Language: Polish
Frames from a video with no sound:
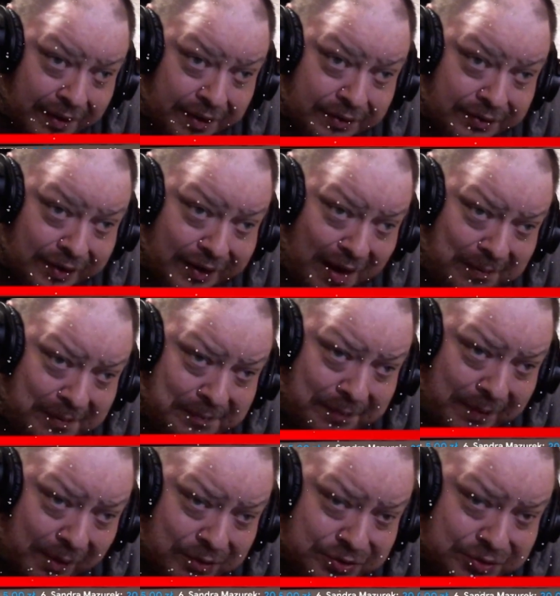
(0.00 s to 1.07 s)
to ja bym
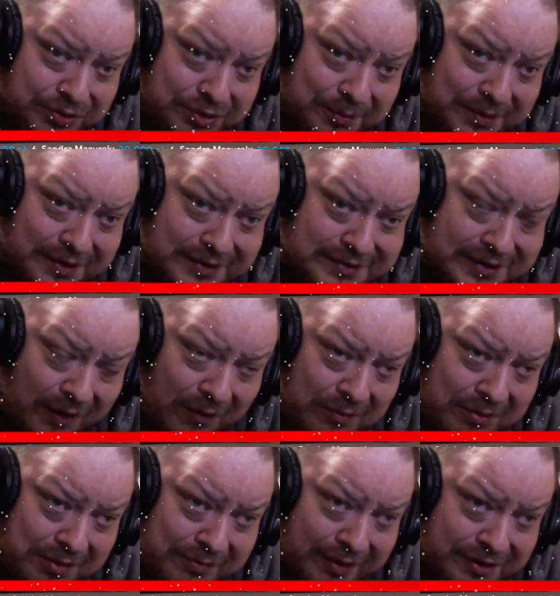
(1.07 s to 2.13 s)
prosił, żeby też
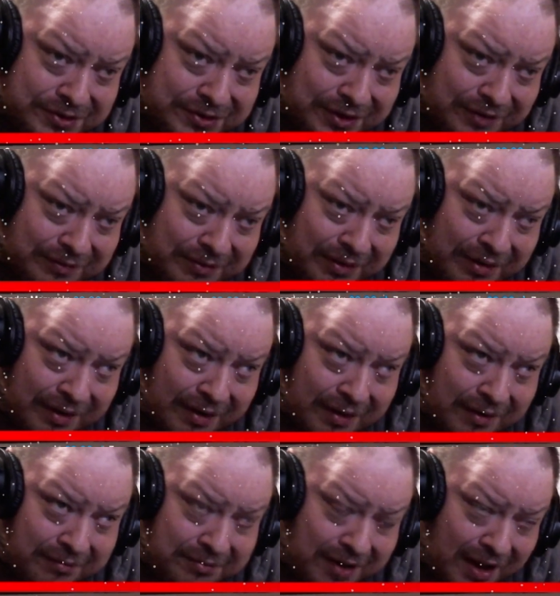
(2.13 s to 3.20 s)
zachowywać się
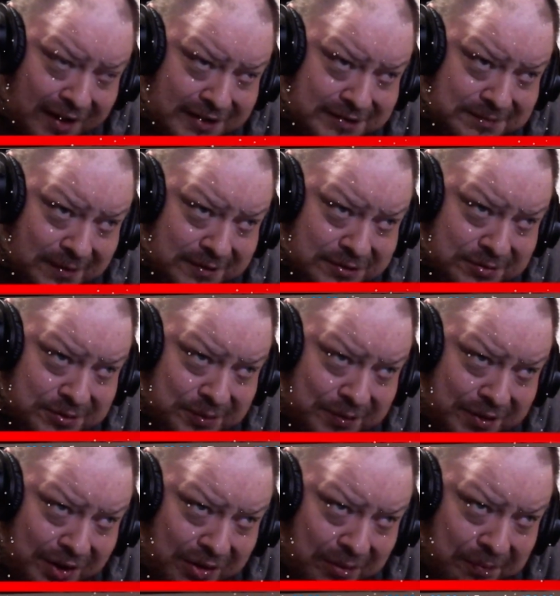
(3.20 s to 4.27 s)
w taki sposób, żeby
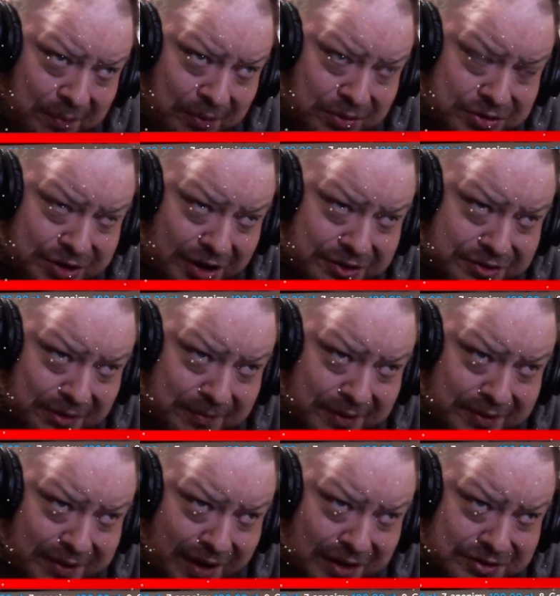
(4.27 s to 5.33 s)
nie dopuszczać
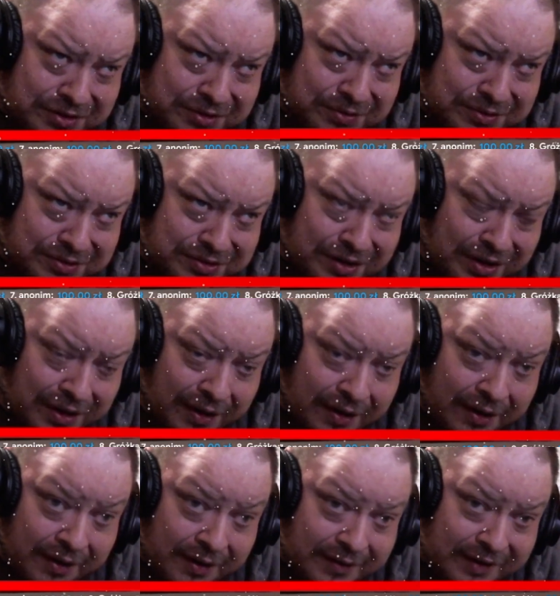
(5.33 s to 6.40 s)
komentarzy już
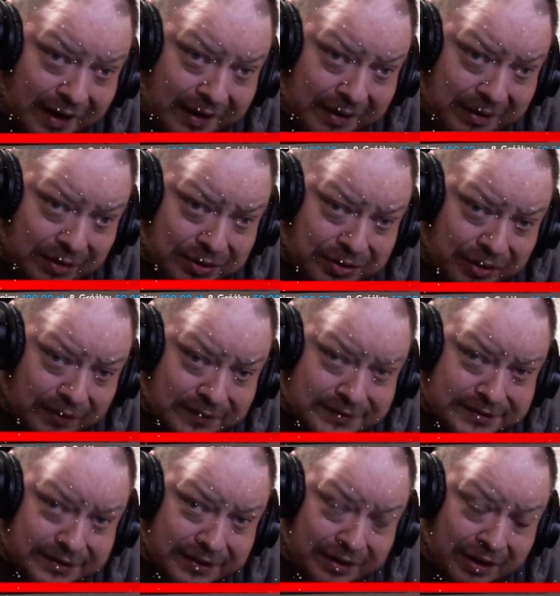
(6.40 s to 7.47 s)
daleko
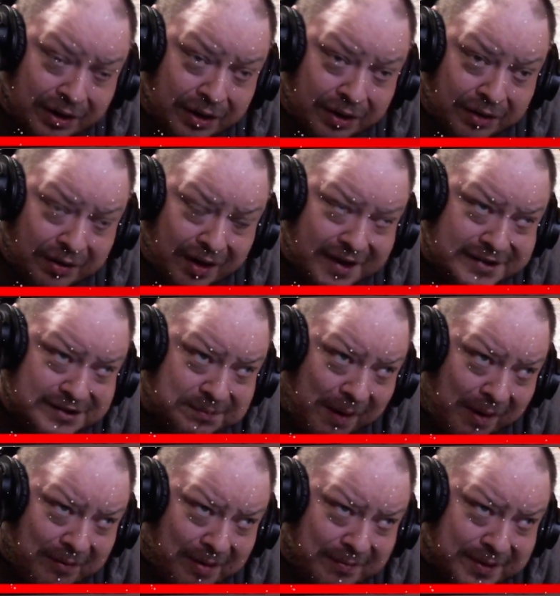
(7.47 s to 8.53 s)
idących. To jest
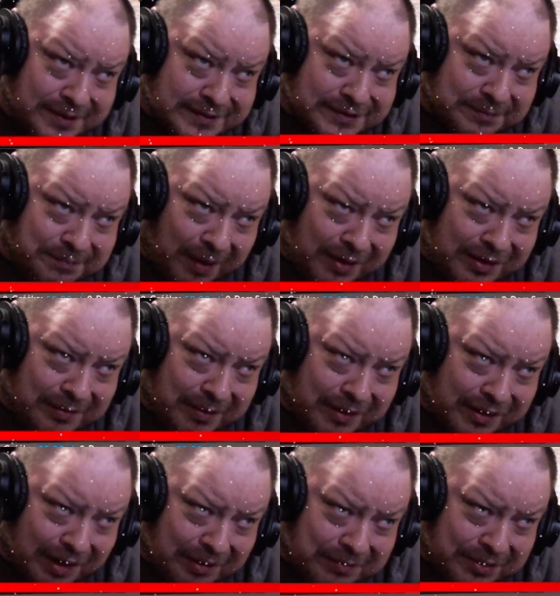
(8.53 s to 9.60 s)
sprawa między panem a
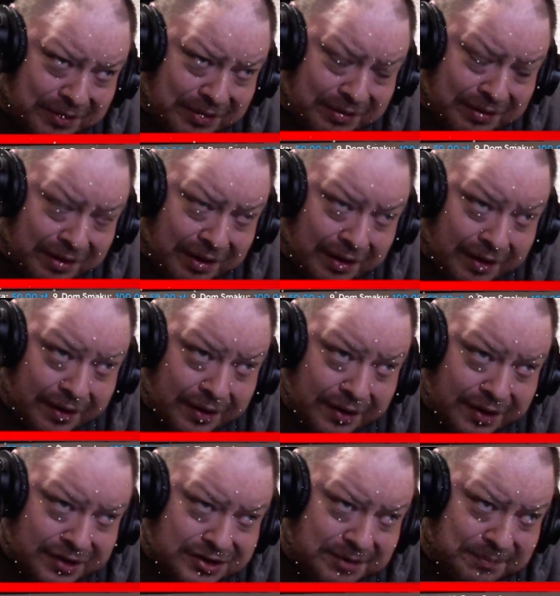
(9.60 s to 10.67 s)
nami.
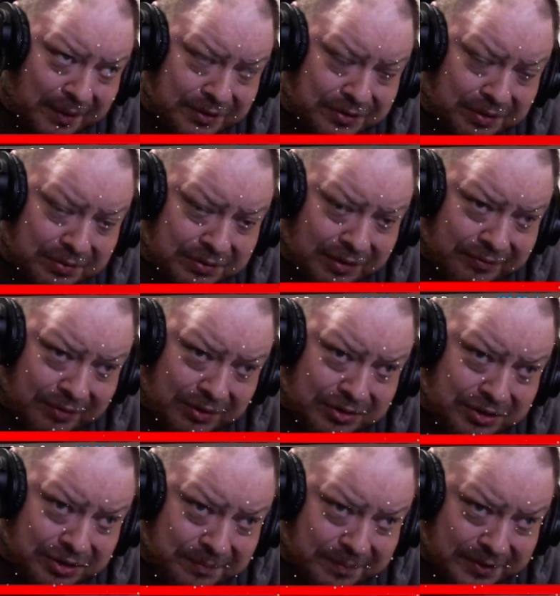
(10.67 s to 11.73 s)
Jeśli pan to udowodni,
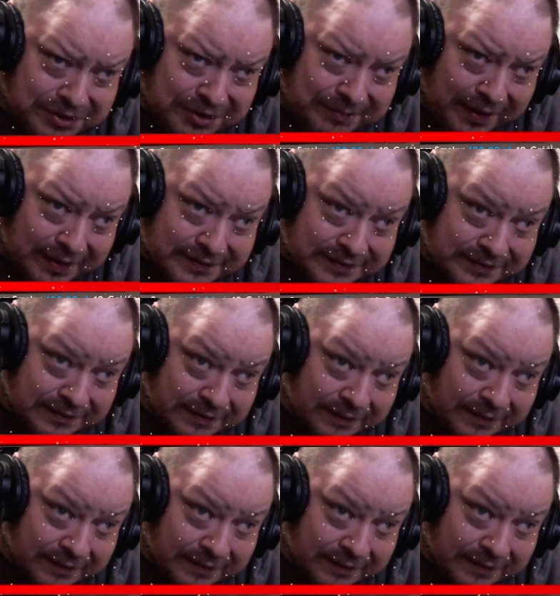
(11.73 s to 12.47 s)
to proszę bardzo.